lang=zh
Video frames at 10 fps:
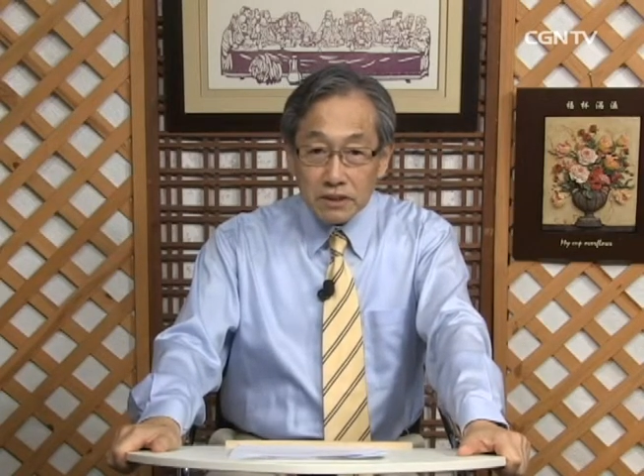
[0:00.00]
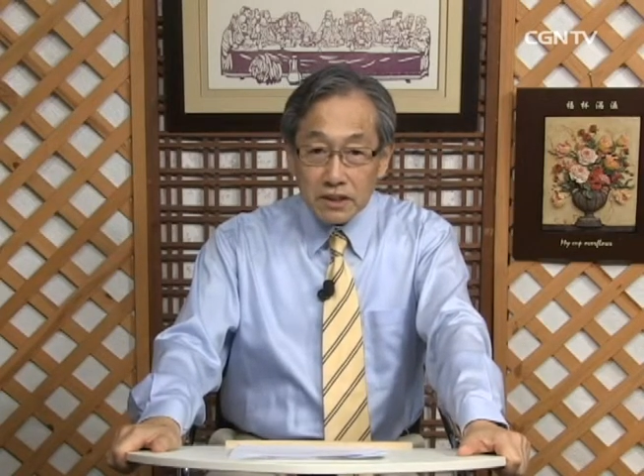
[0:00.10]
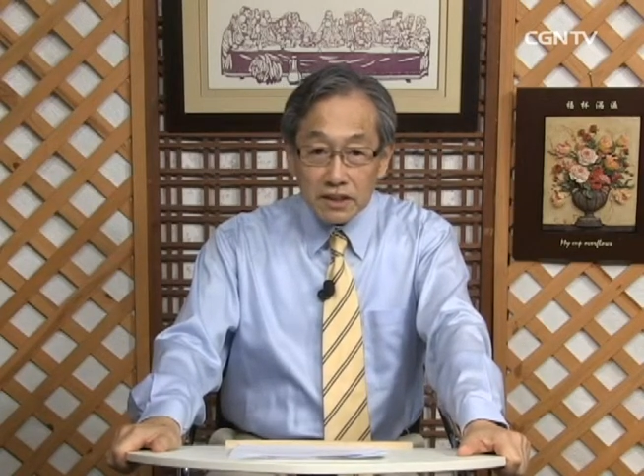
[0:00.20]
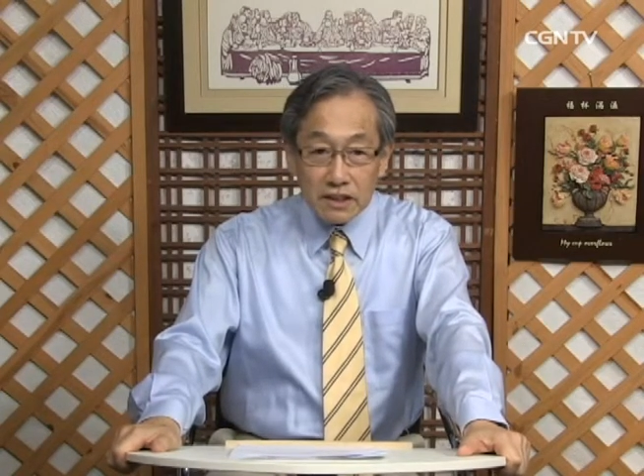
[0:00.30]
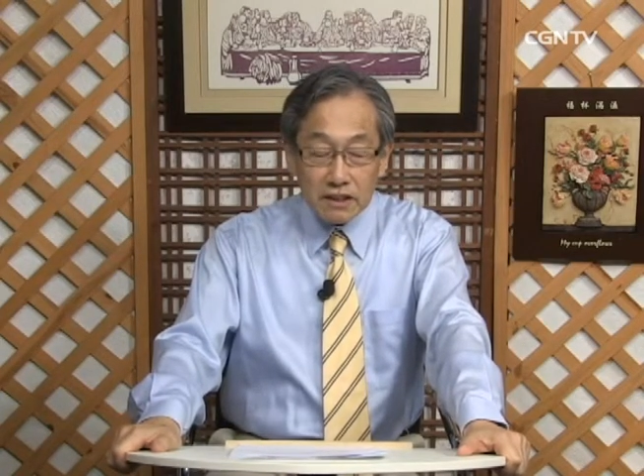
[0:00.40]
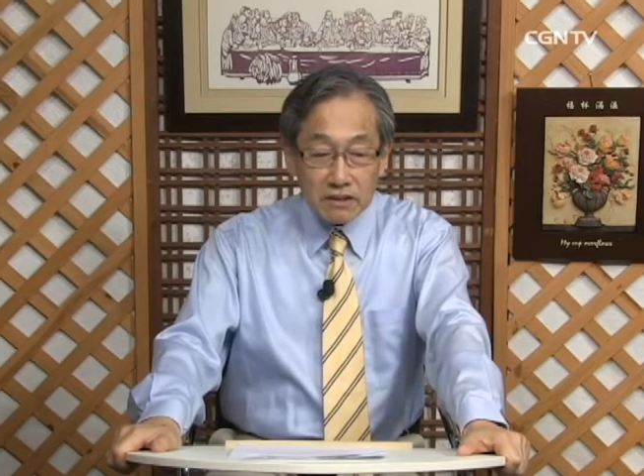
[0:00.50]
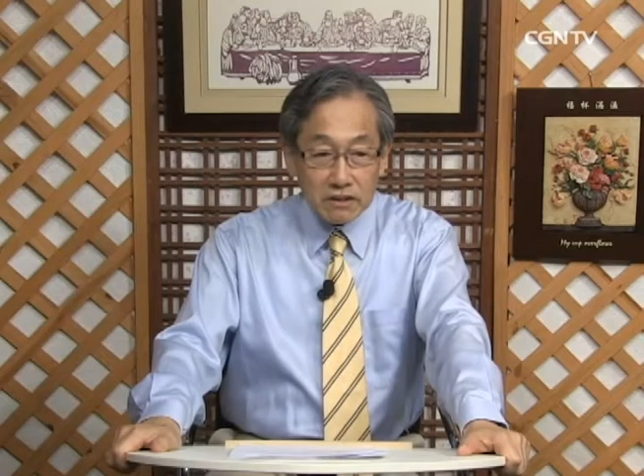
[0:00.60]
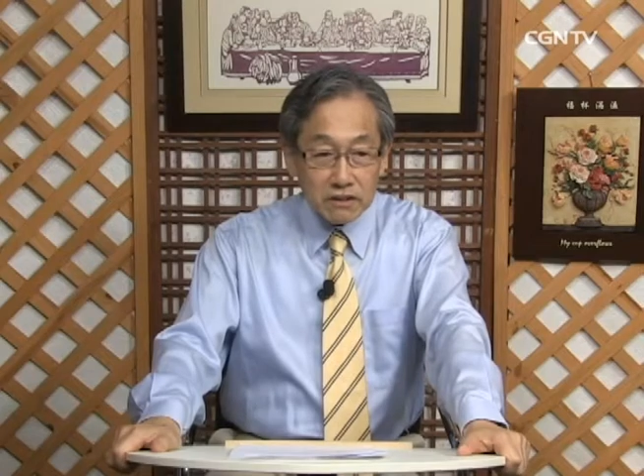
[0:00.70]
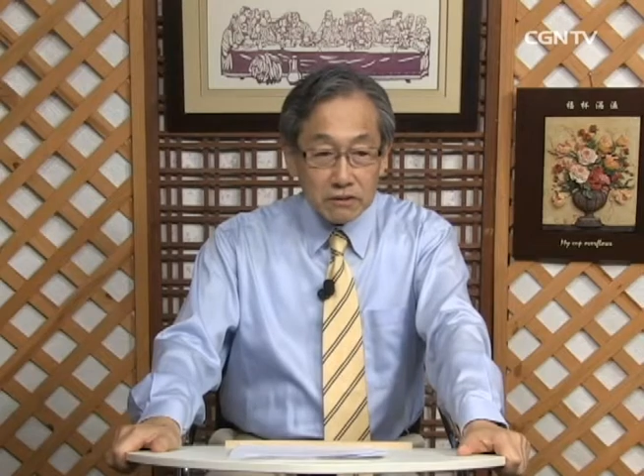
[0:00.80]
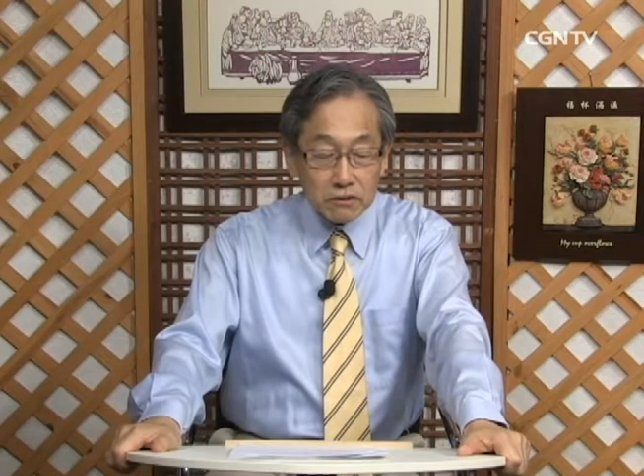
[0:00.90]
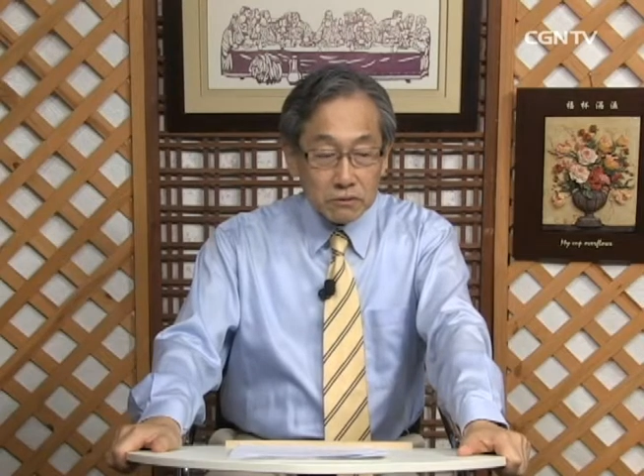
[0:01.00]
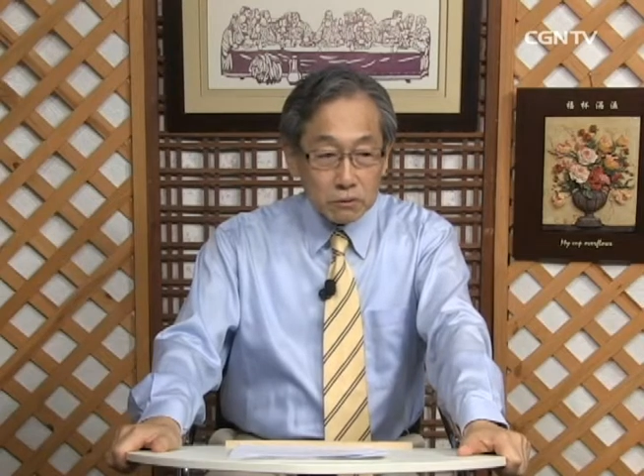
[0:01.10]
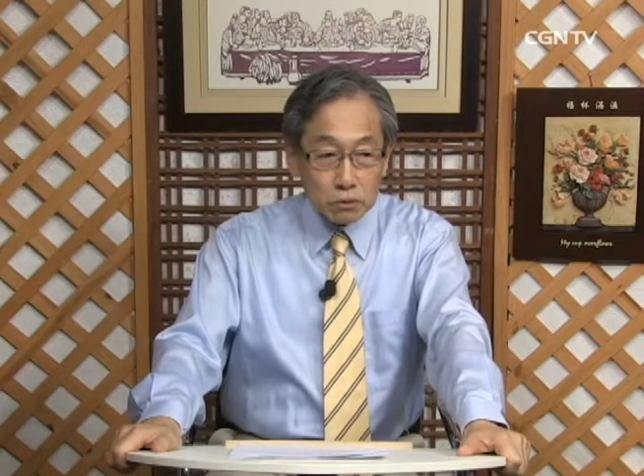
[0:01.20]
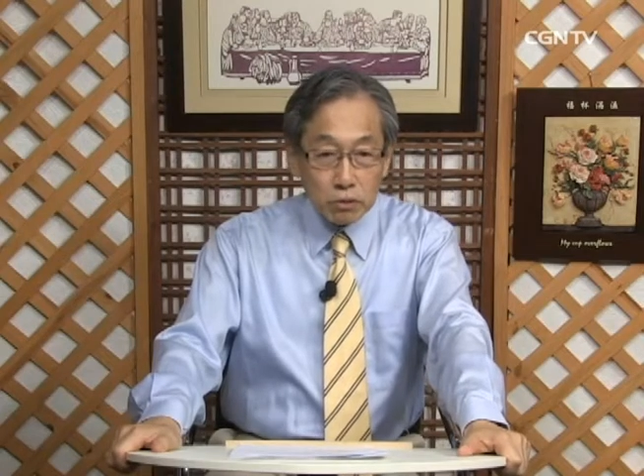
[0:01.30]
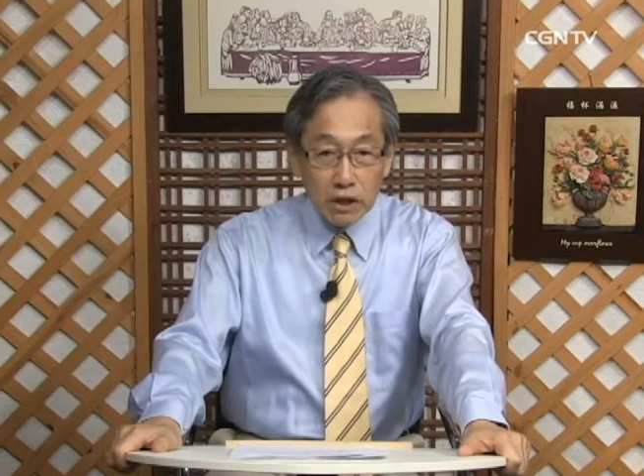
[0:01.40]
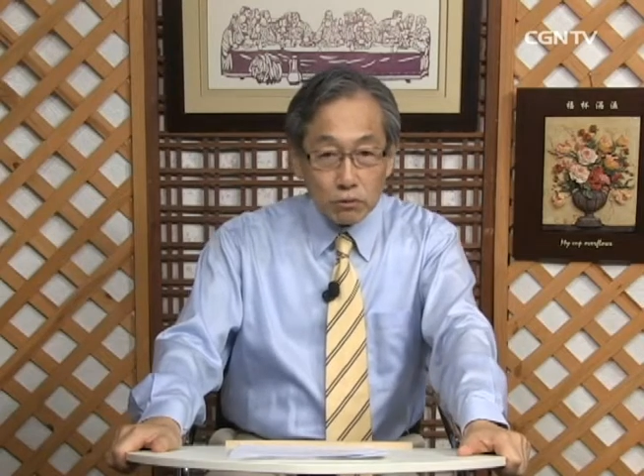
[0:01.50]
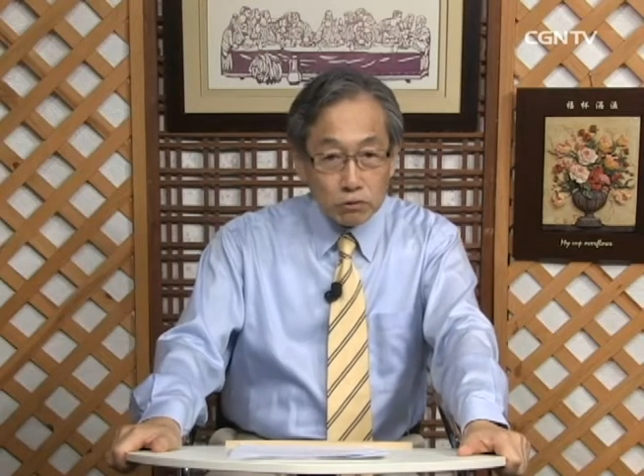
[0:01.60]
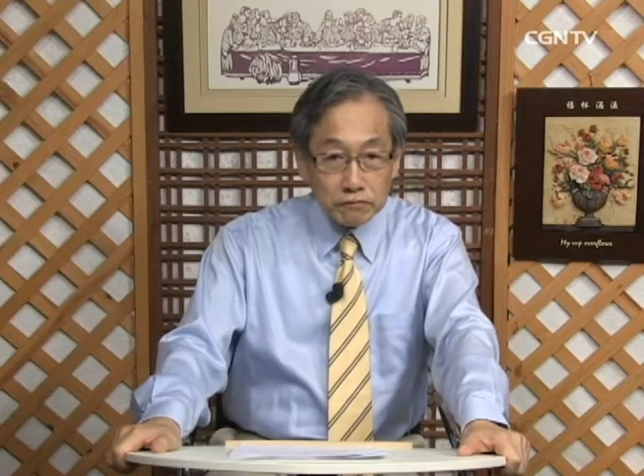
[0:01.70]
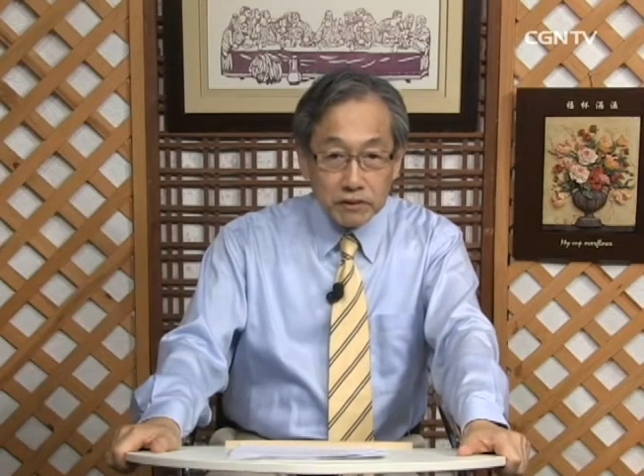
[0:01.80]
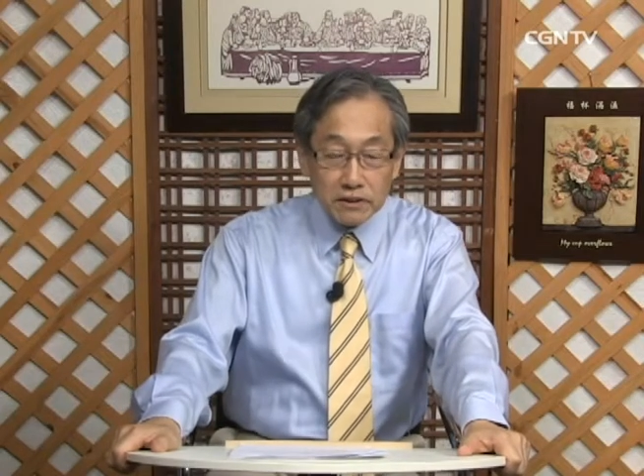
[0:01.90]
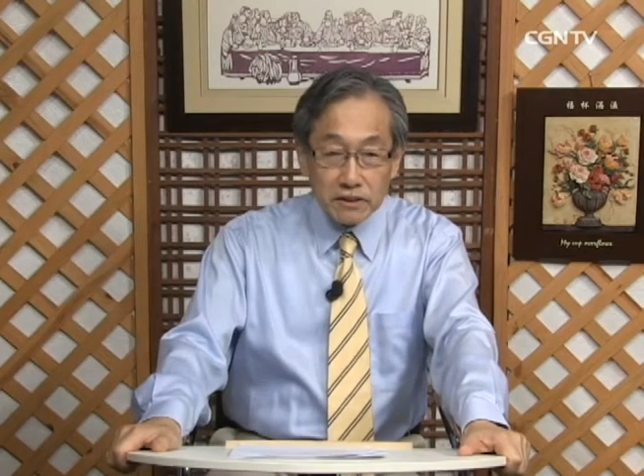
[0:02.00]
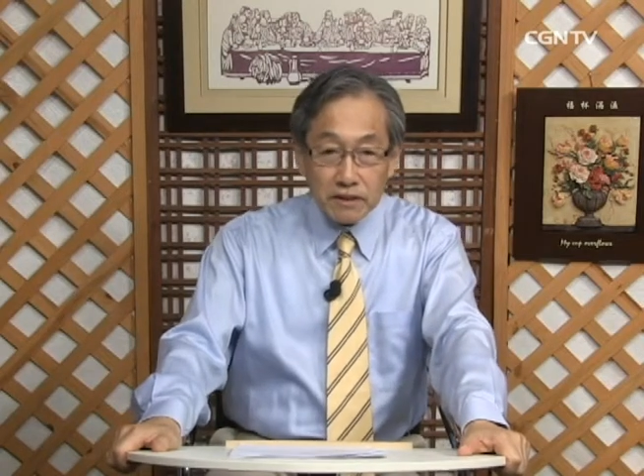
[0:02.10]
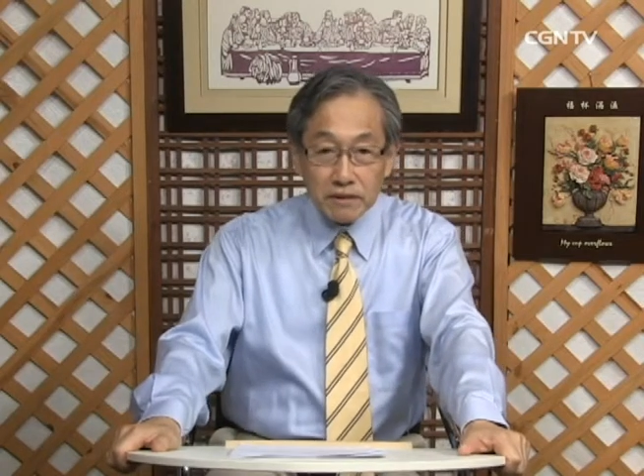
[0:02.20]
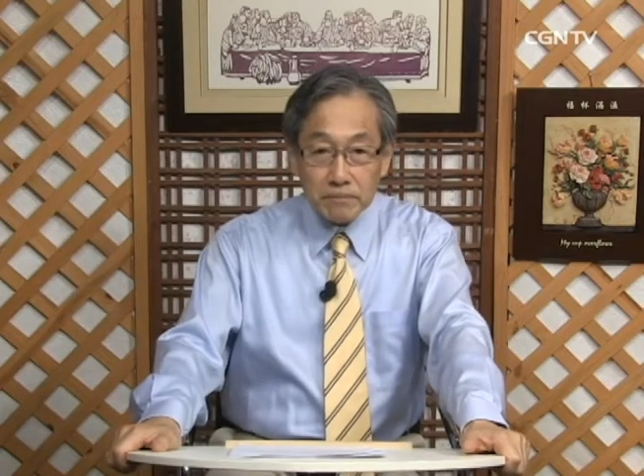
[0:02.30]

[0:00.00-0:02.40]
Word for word: 一个无畏无愤的，